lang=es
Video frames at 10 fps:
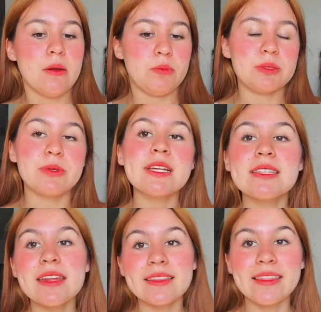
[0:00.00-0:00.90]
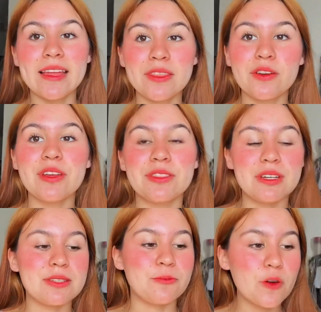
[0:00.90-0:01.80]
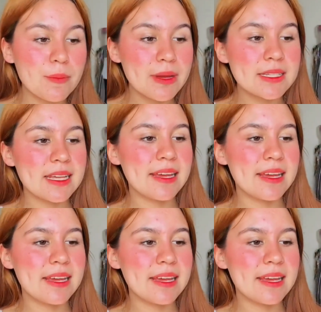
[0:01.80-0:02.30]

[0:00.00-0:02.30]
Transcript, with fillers: pues voy a estar intentándolo de todas formas